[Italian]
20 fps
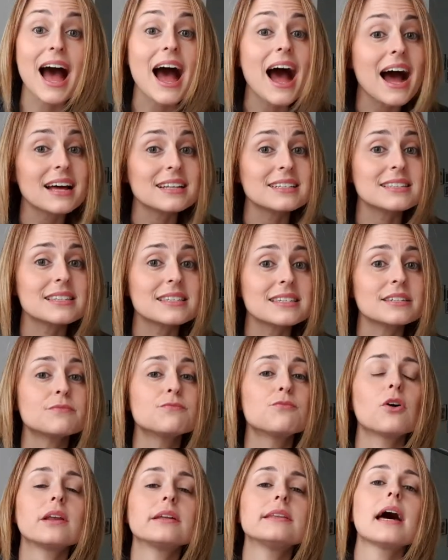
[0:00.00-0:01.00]
anzi
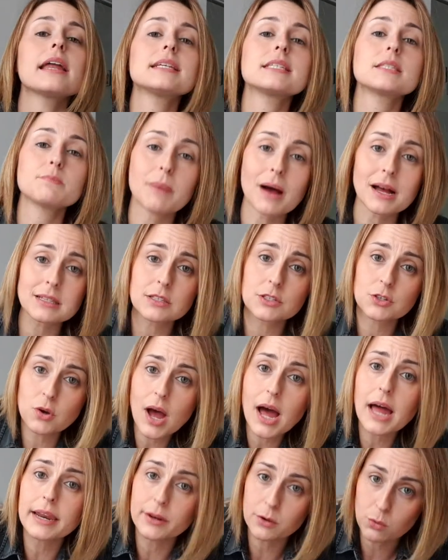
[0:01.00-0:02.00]
vuole dare spazio
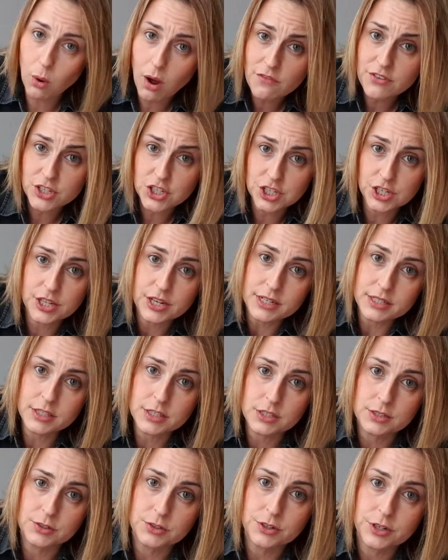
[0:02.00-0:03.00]
alle nuove
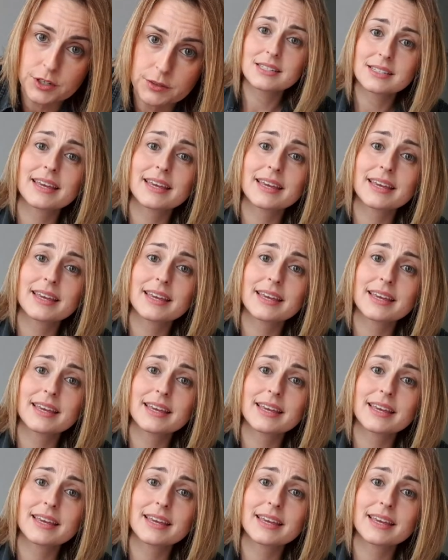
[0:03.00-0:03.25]
generazioni.